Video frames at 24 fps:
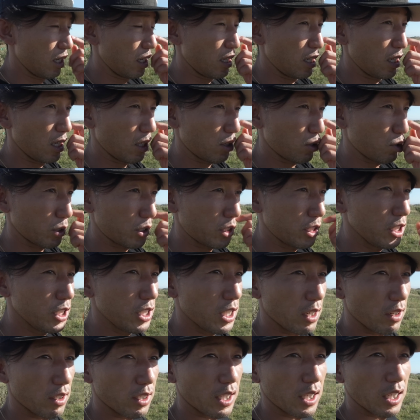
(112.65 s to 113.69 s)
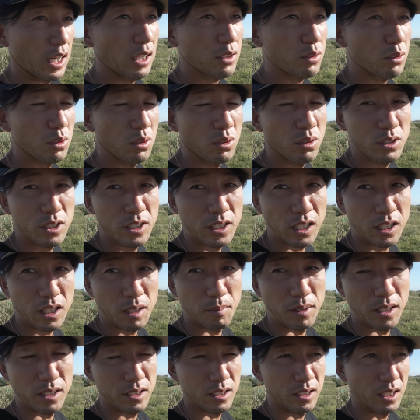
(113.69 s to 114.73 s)
えっ、ー、とシニアはね後の方になって
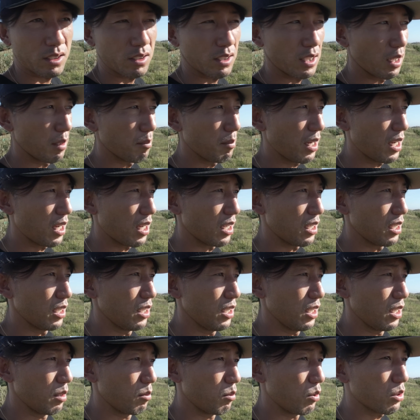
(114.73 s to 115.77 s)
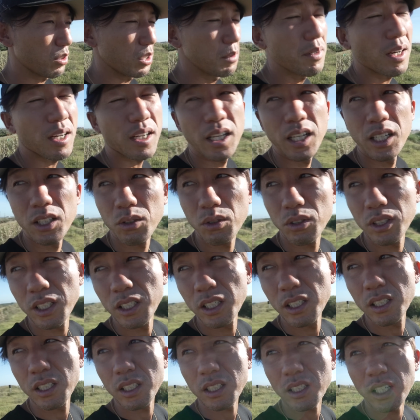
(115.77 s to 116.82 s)
ますなんでまあ僕今から
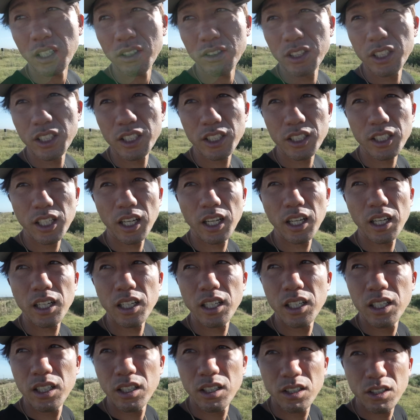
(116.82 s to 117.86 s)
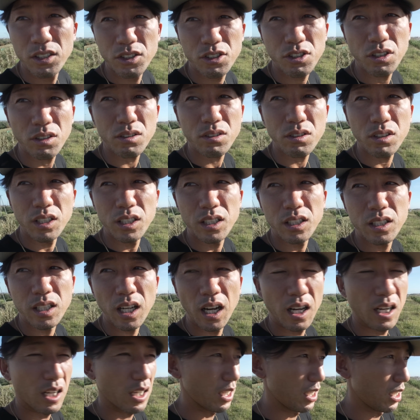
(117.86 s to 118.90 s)
エントリー確認してちょっと一
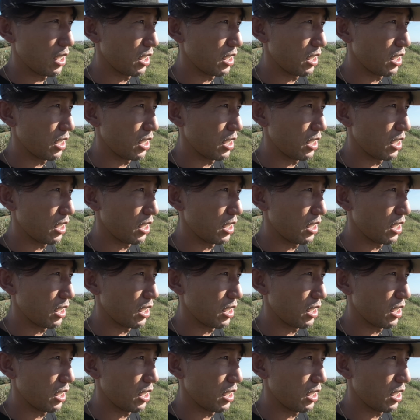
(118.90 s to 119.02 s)
旦